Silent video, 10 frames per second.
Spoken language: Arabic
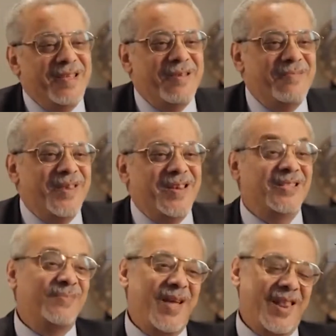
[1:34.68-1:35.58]

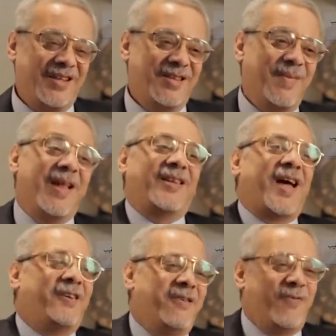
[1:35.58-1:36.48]
بالنسبه لاحتمال
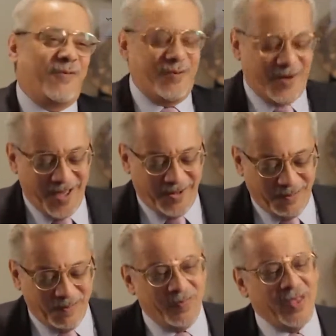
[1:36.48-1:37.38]
تحريف
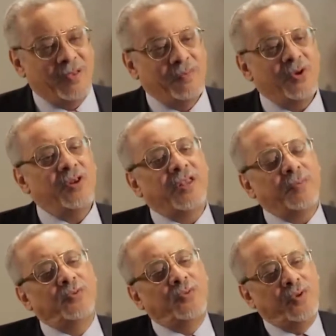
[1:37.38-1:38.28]
القران بيقول لي انت
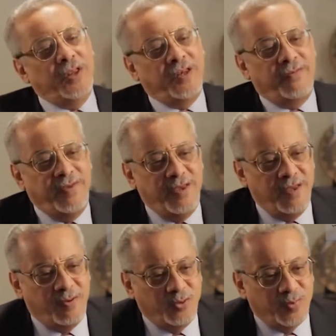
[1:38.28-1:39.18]
بتقول ان
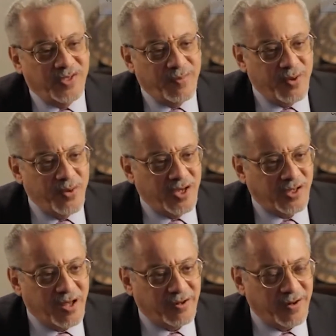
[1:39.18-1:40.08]
في كتب سماويه
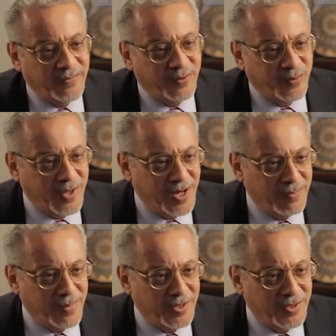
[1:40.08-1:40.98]
اتحرفت وكلام
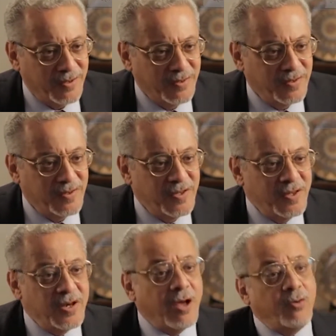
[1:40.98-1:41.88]
من ده
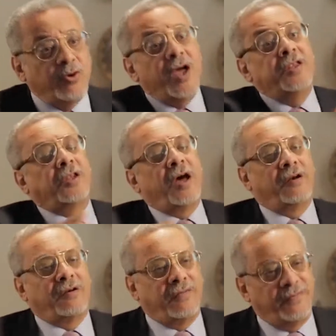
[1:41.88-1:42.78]
ده قرآن
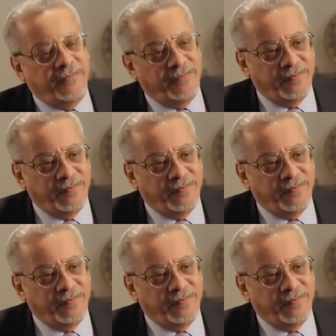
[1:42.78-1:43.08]
اتحرف